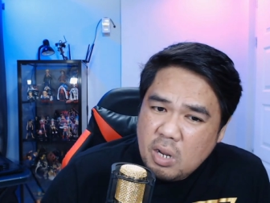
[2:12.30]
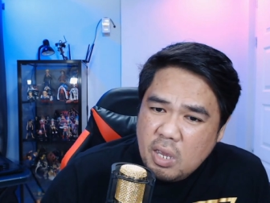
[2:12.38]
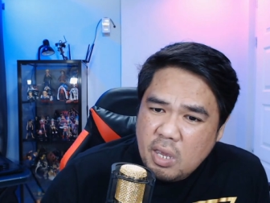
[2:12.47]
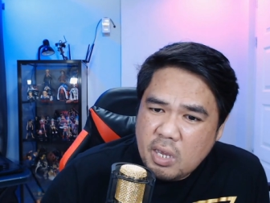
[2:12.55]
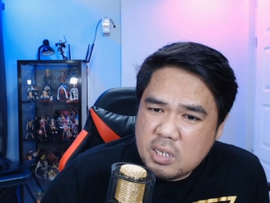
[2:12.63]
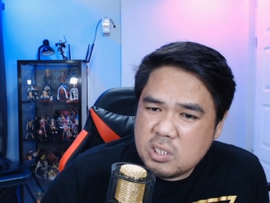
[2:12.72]

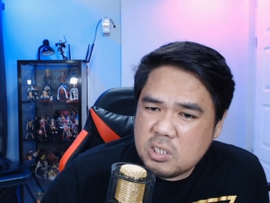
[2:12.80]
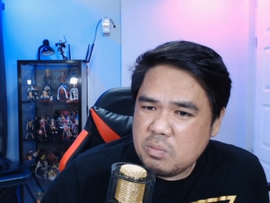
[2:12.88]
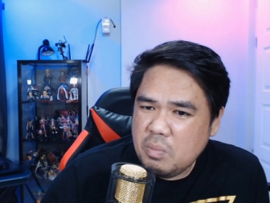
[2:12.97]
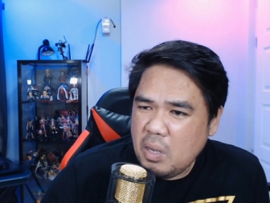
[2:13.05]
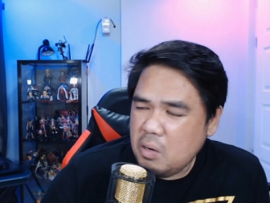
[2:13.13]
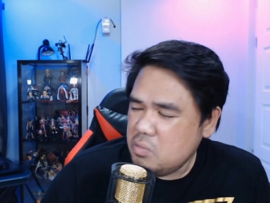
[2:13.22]
X. Wow!
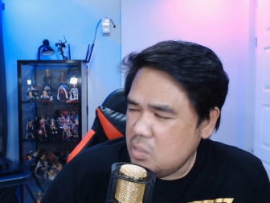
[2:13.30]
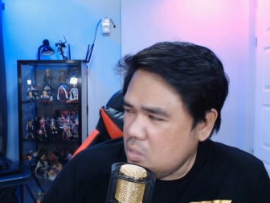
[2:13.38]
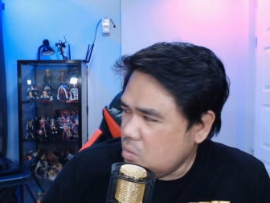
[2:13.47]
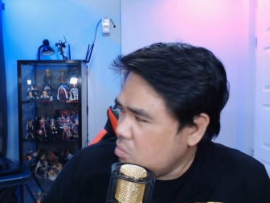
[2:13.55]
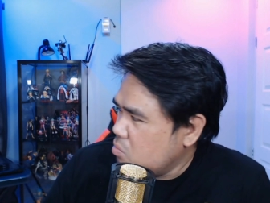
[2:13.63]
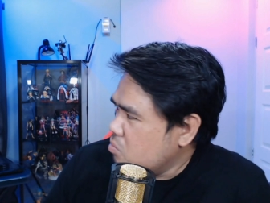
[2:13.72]
Meron din
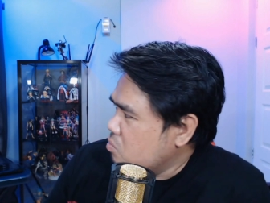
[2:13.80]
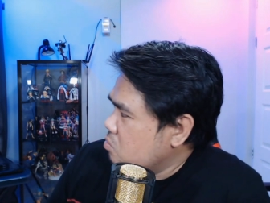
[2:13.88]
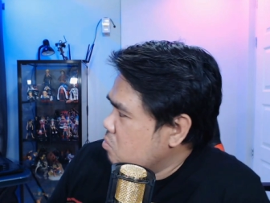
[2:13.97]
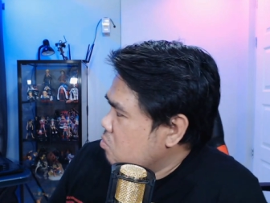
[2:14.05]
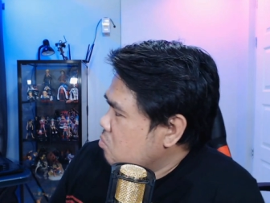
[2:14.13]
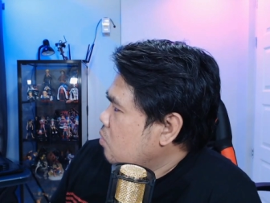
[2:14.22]

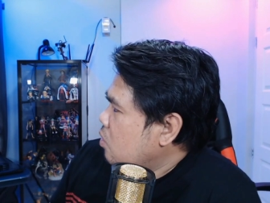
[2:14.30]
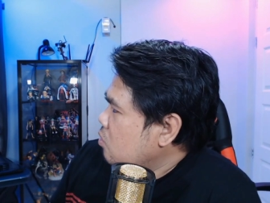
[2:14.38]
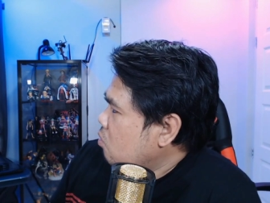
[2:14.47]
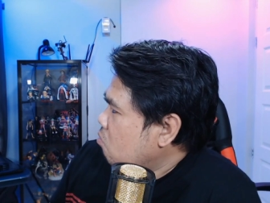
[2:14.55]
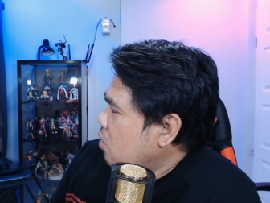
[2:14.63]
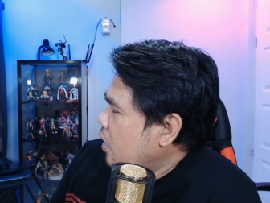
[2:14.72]
akong, meron
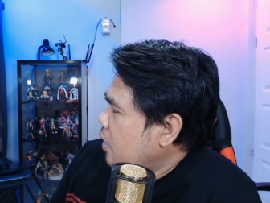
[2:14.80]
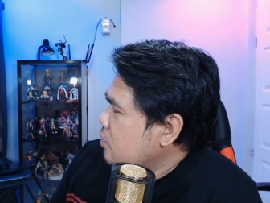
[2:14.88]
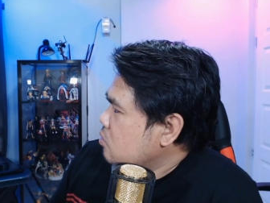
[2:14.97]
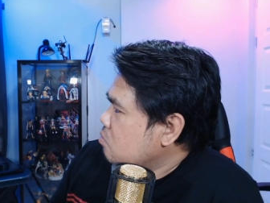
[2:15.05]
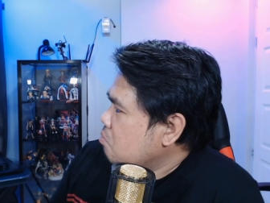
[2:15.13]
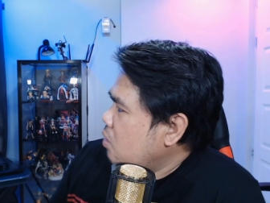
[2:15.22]
akong
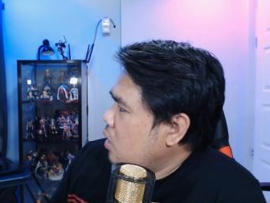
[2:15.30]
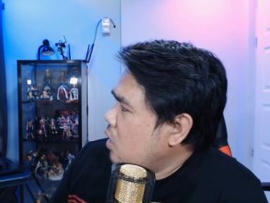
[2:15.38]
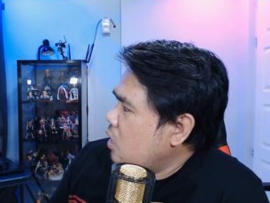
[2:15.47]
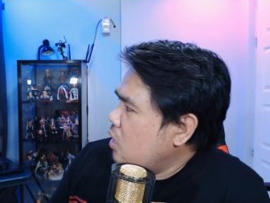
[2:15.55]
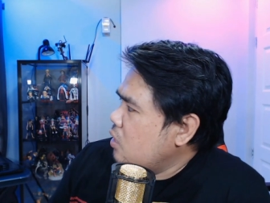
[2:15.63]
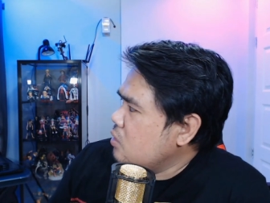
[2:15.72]

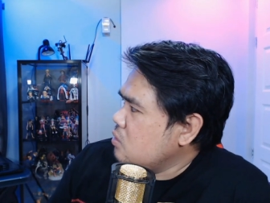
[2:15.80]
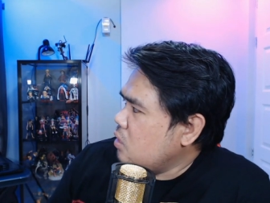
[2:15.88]
Ant-Man.